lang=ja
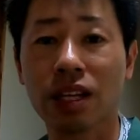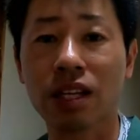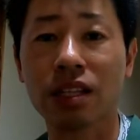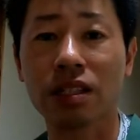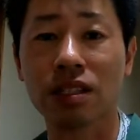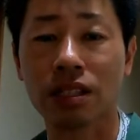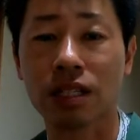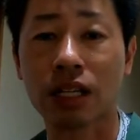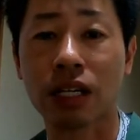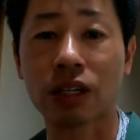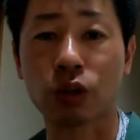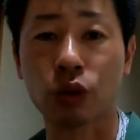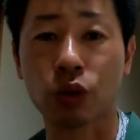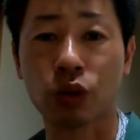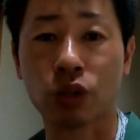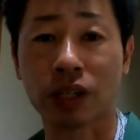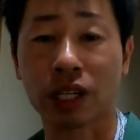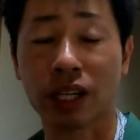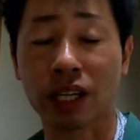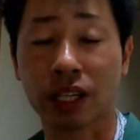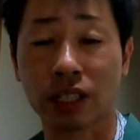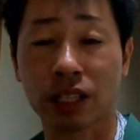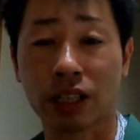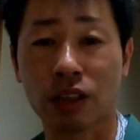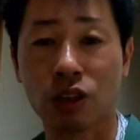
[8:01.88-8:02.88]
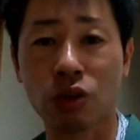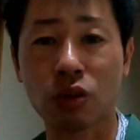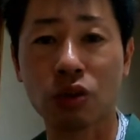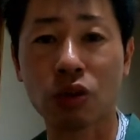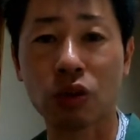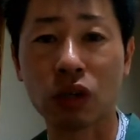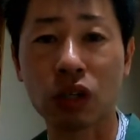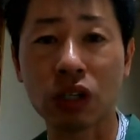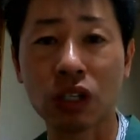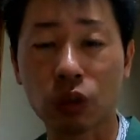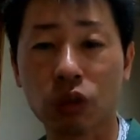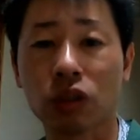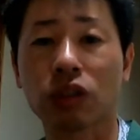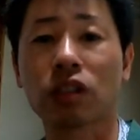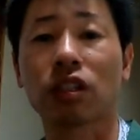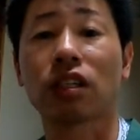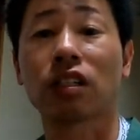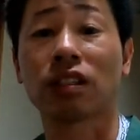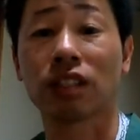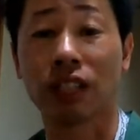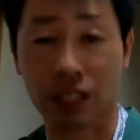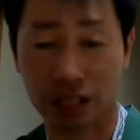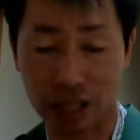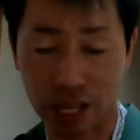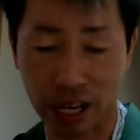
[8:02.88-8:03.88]
して使うような形をとって
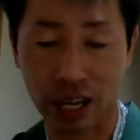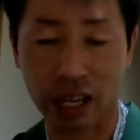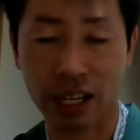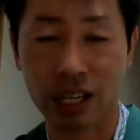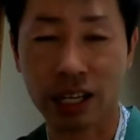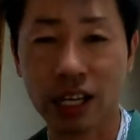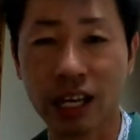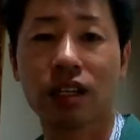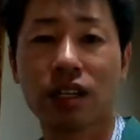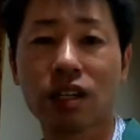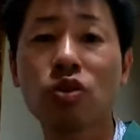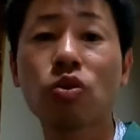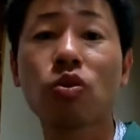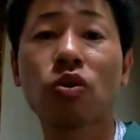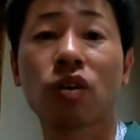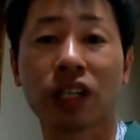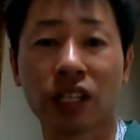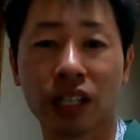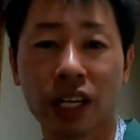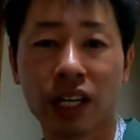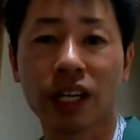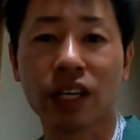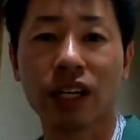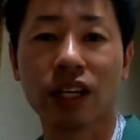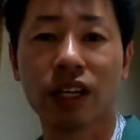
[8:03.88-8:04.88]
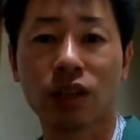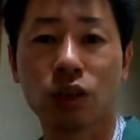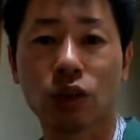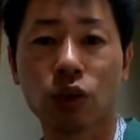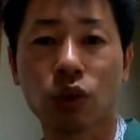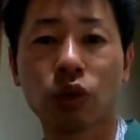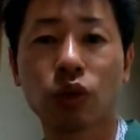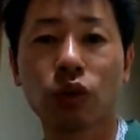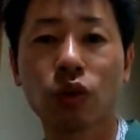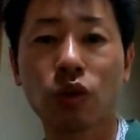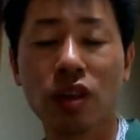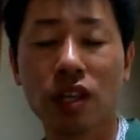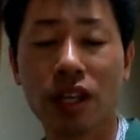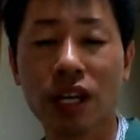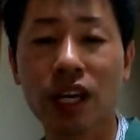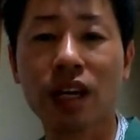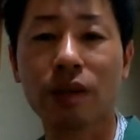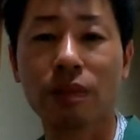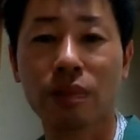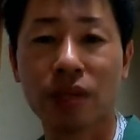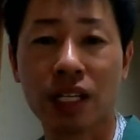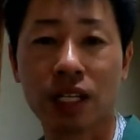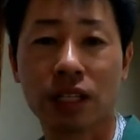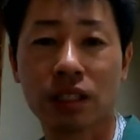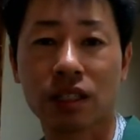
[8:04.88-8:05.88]
ください。以上がね、ちょっとした
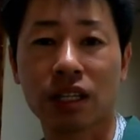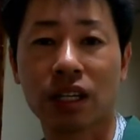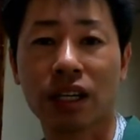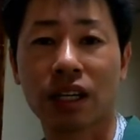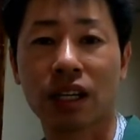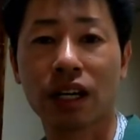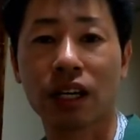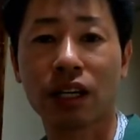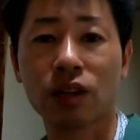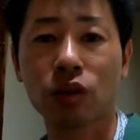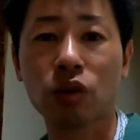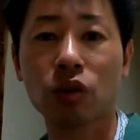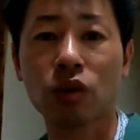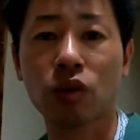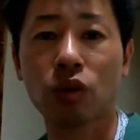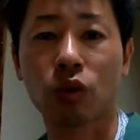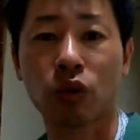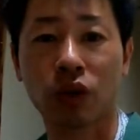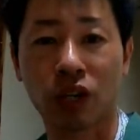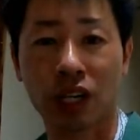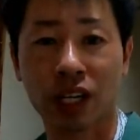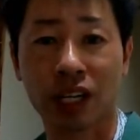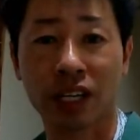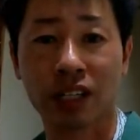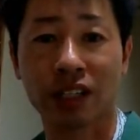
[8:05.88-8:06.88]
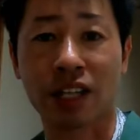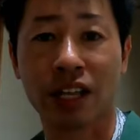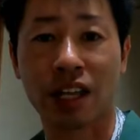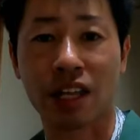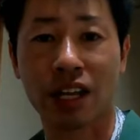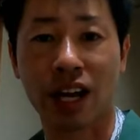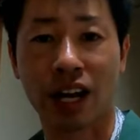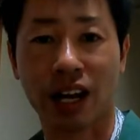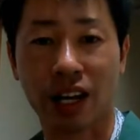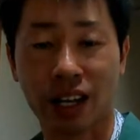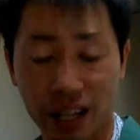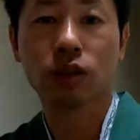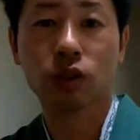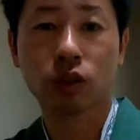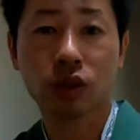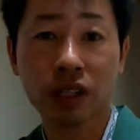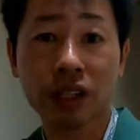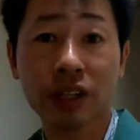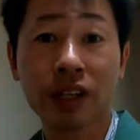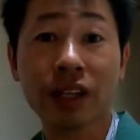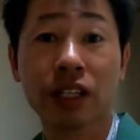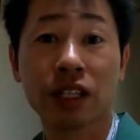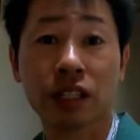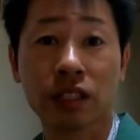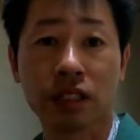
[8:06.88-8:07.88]
皆さんへのご連絡でした。それ
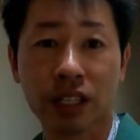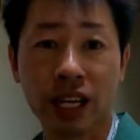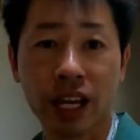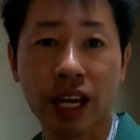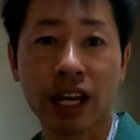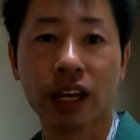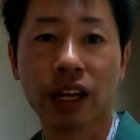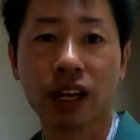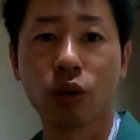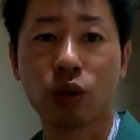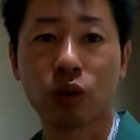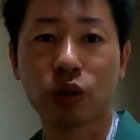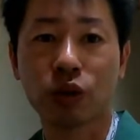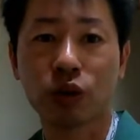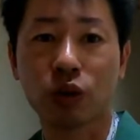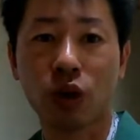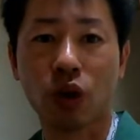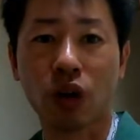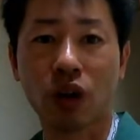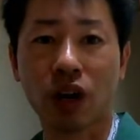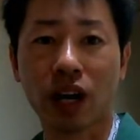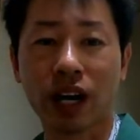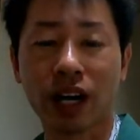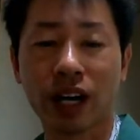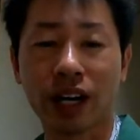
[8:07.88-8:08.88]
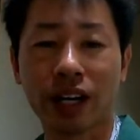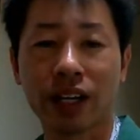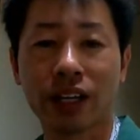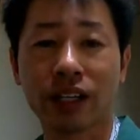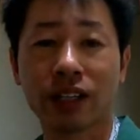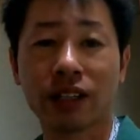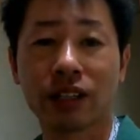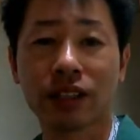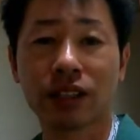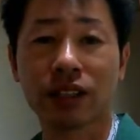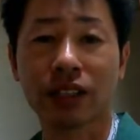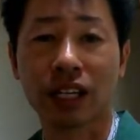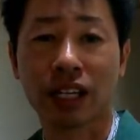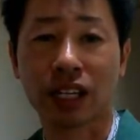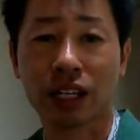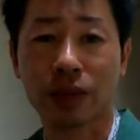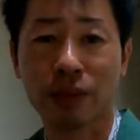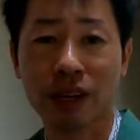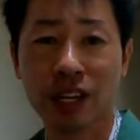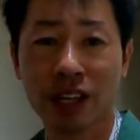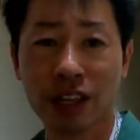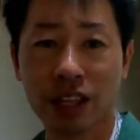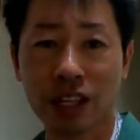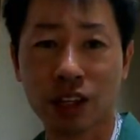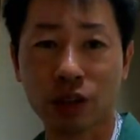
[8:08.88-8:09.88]
ではですね、お風呂入って
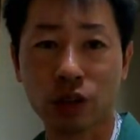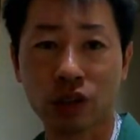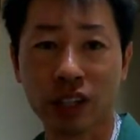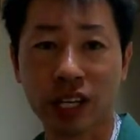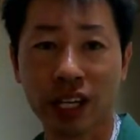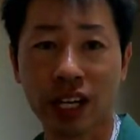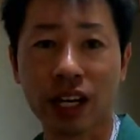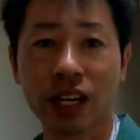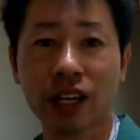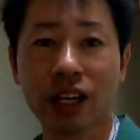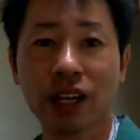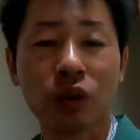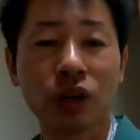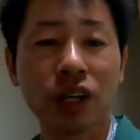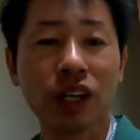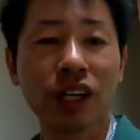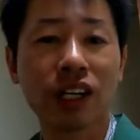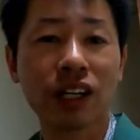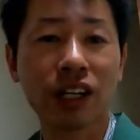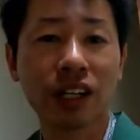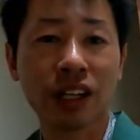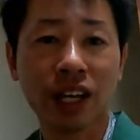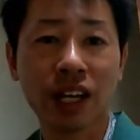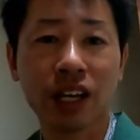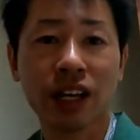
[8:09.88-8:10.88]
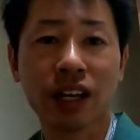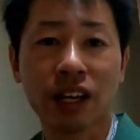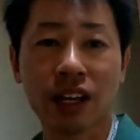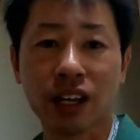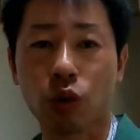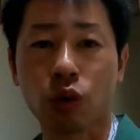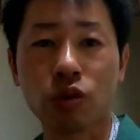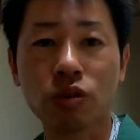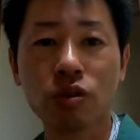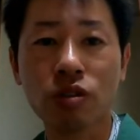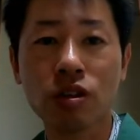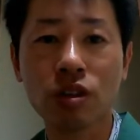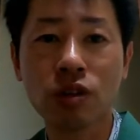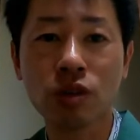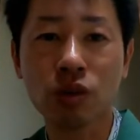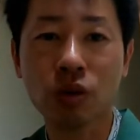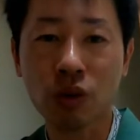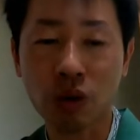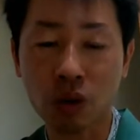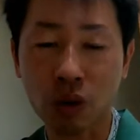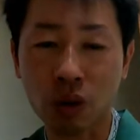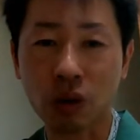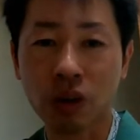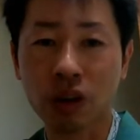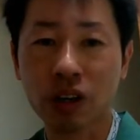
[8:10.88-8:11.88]
きましたので、これからね、食事の
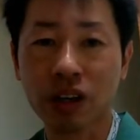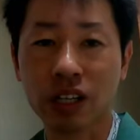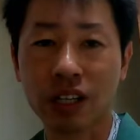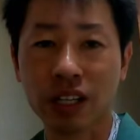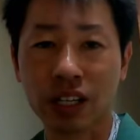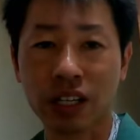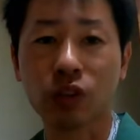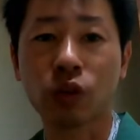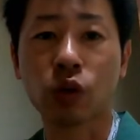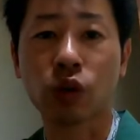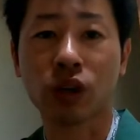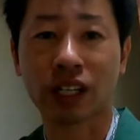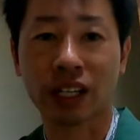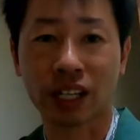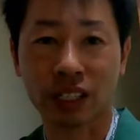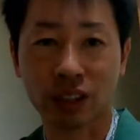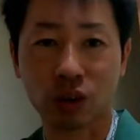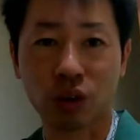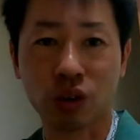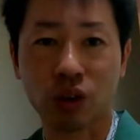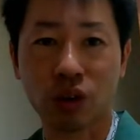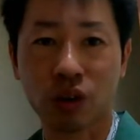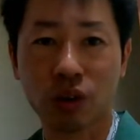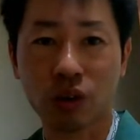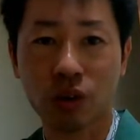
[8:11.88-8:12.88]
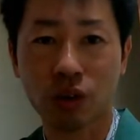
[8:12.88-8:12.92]
方行こうかなと